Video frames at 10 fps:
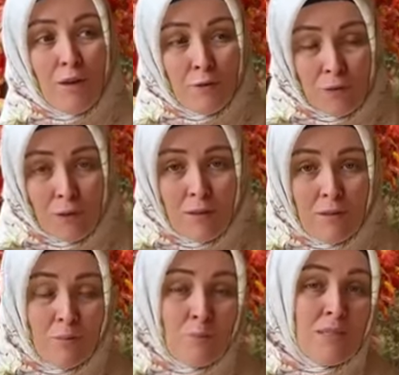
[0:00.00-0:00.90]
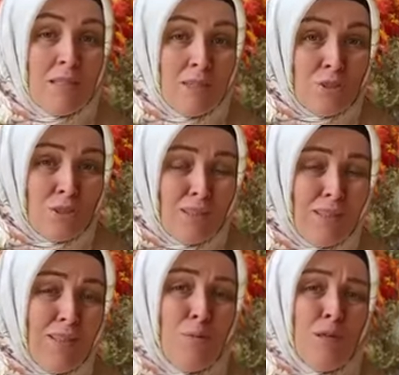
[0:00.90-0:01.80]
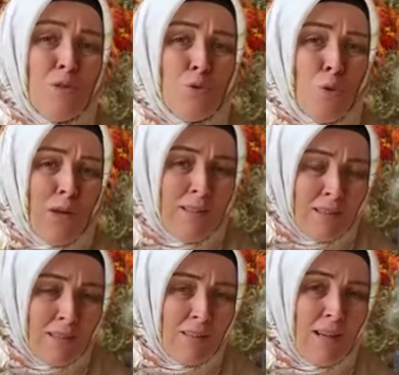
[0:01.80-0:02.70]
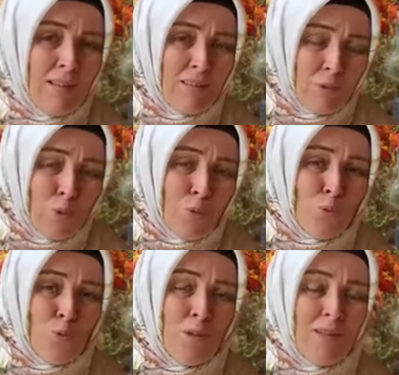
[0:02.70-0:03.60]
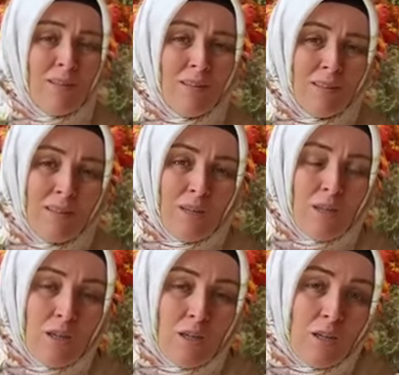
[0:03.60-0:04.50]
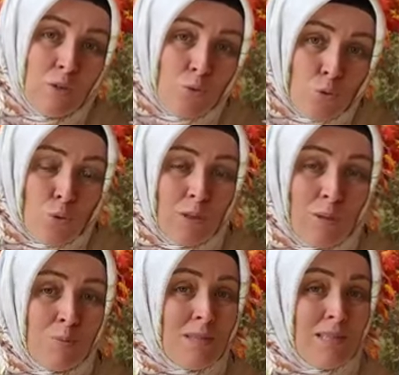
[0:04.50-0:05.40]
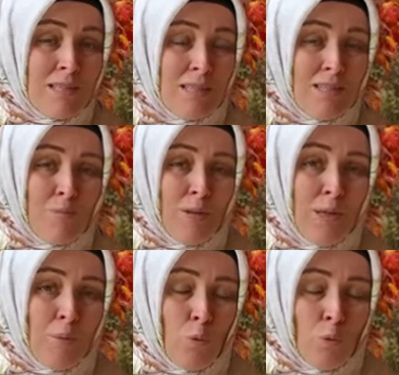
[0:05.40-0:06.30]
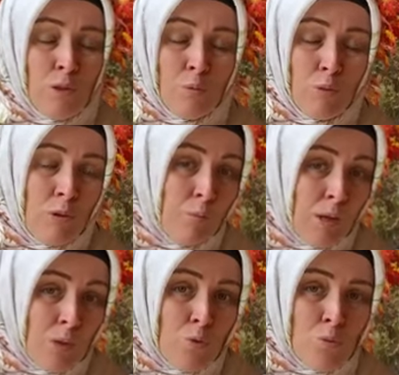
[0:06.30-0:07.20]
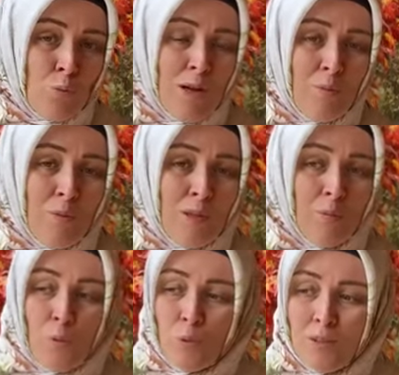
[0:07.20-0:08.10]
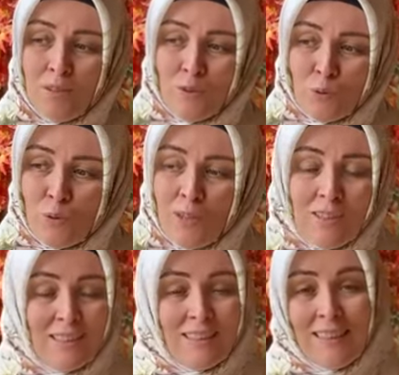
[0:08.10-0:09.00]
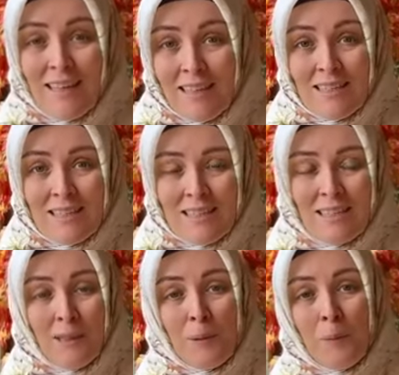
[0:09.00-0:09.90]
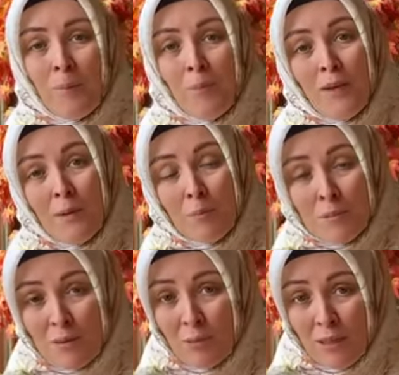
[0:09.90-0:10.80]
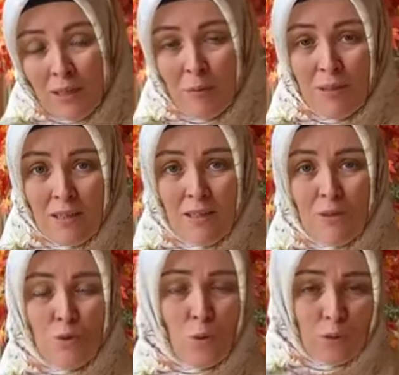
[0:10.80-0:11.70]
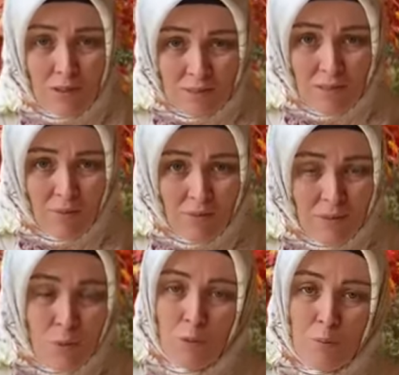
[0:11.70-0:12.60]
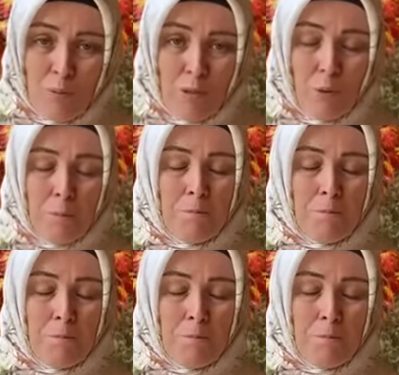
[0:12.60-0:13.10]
Fakat biz yetişkinleri bile çok etkileyen görüntüleri e, çocuklarımıza izletmeyelim. Onları buna maruz bırakmayalım. Onların dünyalarındaki etkisi bizimki gibi değil. Çok daha travmatik olabiliyor.